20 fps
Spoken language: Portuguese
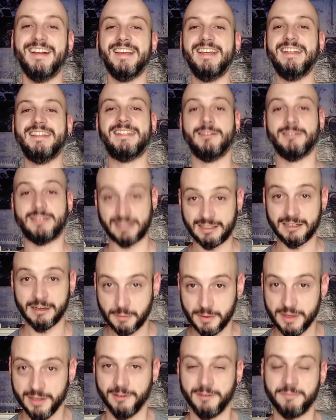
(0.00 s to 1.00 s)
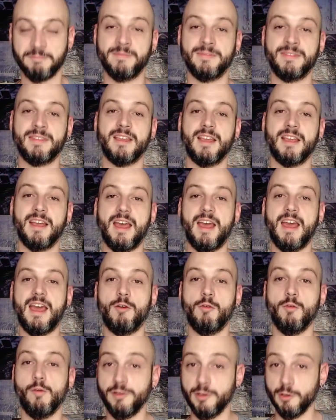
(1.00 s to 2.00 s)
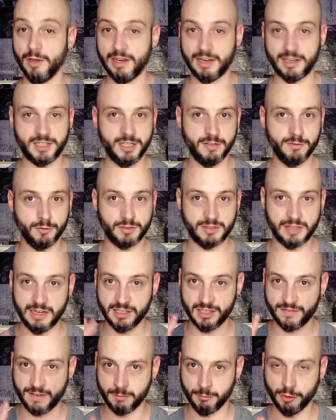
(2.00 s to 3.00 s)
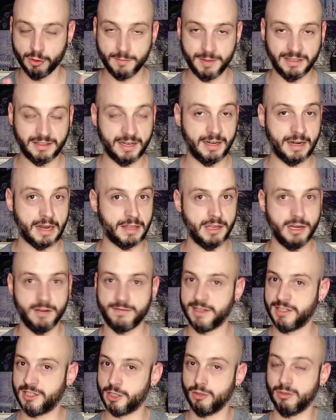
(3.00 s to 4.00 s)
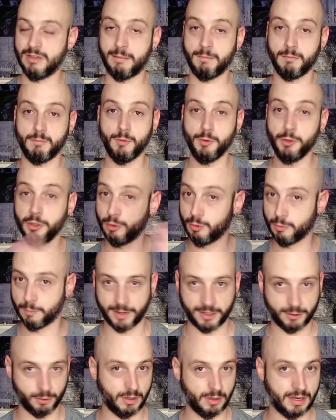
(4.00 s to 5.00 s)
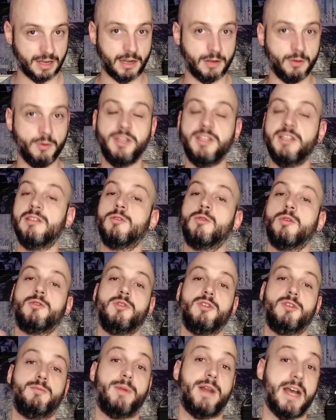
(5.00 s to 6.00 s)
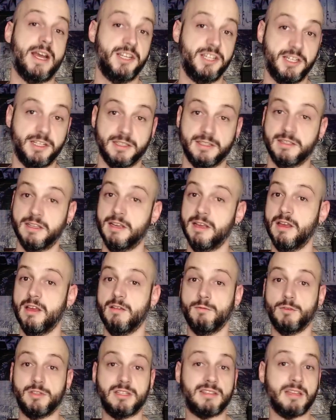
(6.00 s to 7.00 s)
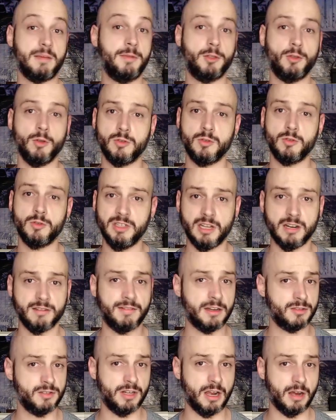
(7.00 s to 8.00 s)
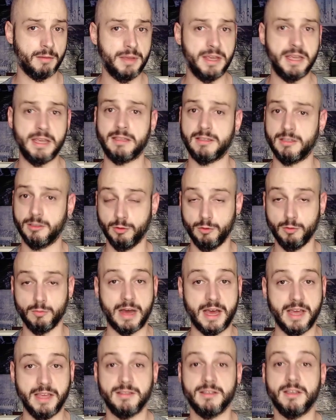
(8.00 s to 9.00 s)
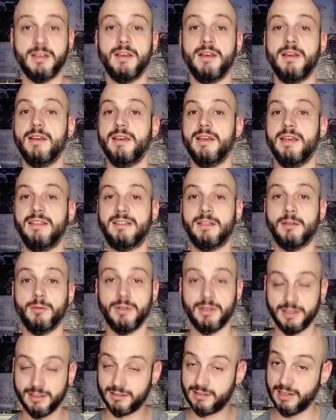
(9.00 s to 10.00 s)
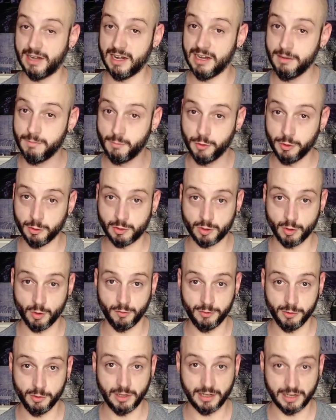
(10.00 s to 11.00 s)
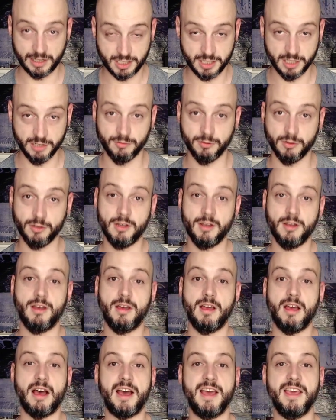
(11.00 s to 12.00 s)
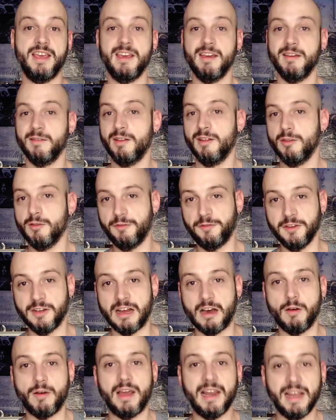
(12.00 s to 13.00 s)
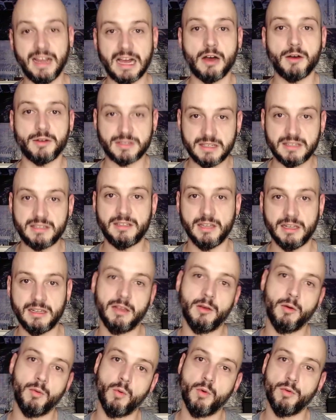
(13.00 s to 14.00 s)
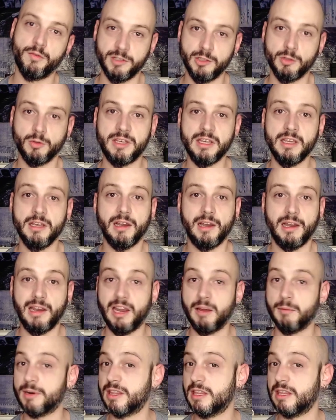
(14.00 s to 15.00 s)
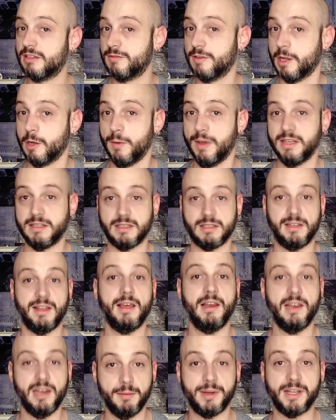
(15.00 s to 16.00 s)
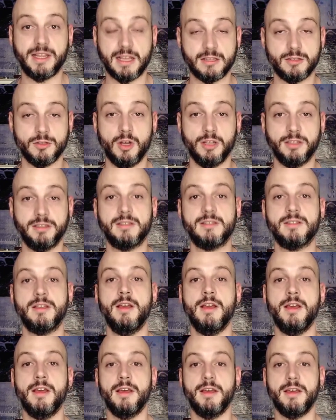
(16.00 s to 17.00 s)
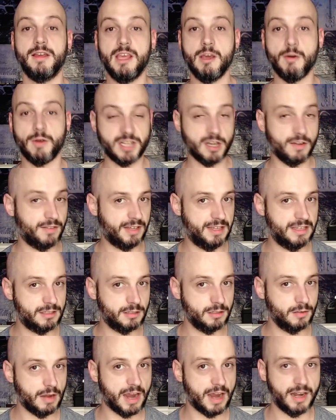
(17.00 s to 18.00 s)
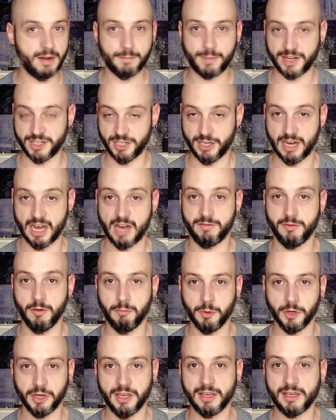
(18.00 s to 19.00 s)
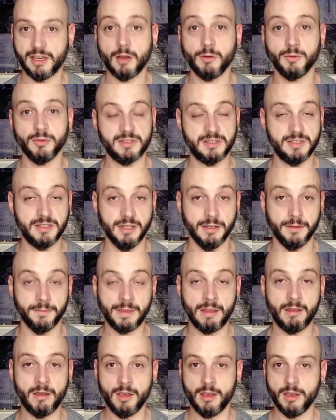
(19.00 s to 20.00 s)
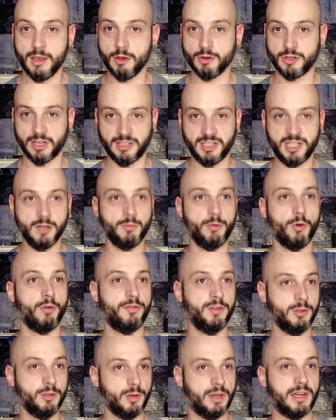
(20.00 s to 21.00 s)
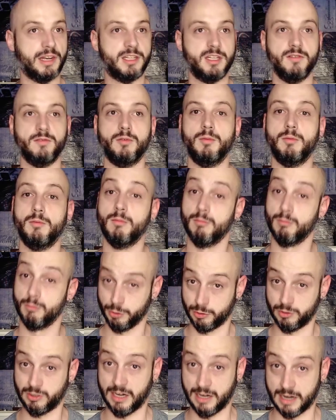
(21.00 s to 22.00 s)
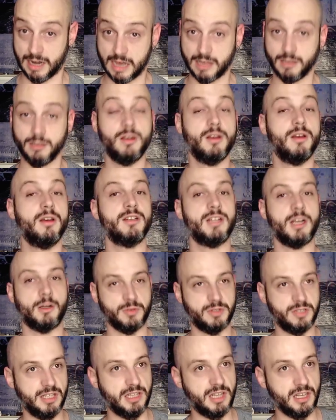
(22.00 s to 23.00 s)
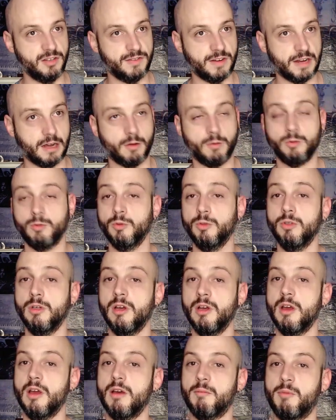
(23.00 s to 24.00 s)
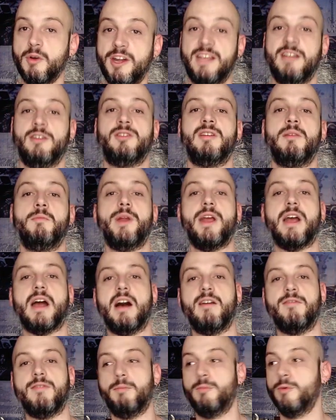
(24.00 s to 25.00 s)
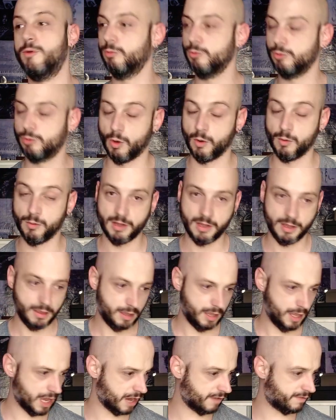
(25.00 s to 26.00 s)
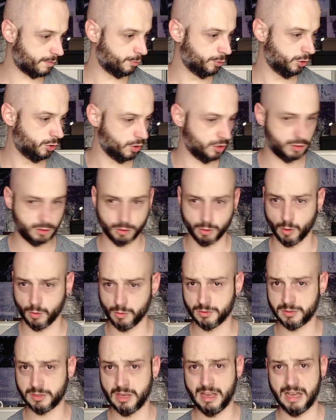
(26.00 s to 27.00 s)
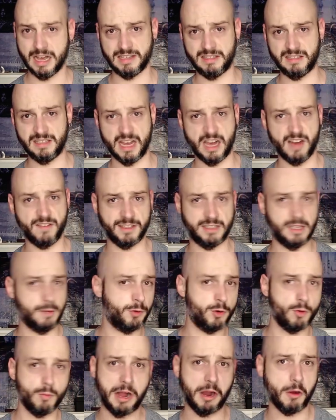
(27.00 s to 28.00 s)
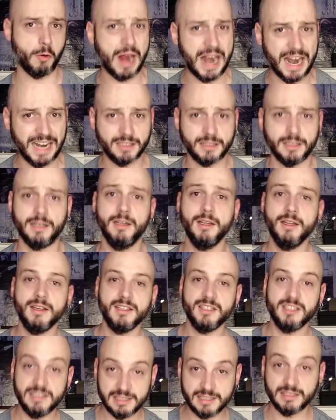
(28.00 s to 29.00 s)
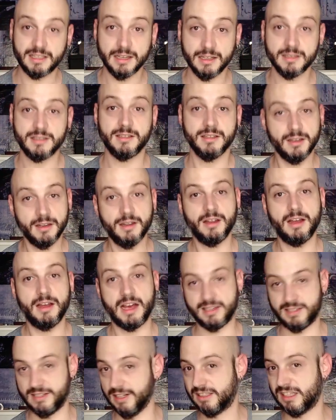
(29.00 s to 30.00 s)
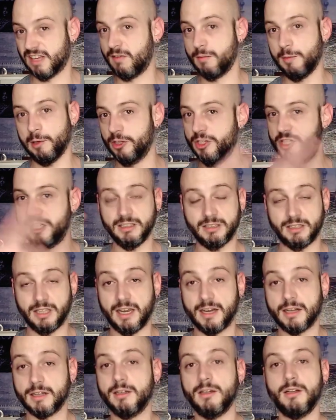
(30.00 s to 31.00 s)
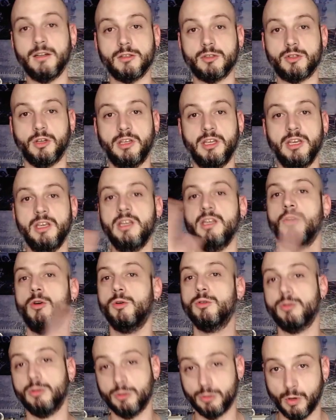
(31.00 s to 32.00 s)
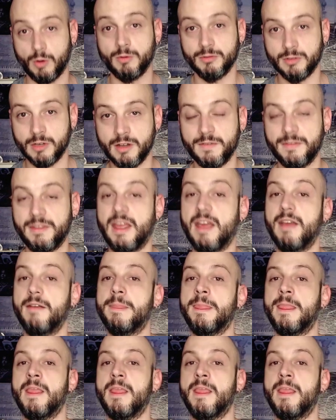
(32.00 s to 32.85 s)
Então tá tranquilo. É, o ouvido relativo, se ele tiver muito bem treinado, ele vai te ajudar muito para tocar na noite em situações práticas, você saber todos os intervalos de cabeça e tudo mais. Então, treine muito seu ouvido relativo. Aí, no final, é legal às vezes você ter um ouvido que lembra das frequências, né? Lembra das notas. E eu achava que isso era impraticável. Por quê? O que, que acontecia? Eu já tinha o meu ouvido relativo muito treinado, já conseguia identificar tudo, porém eu sempre errava por um tom, errava por dois tons, às vezes errava até por uma quarta de distância acertava a melodia inteira, só que em outro tom, né?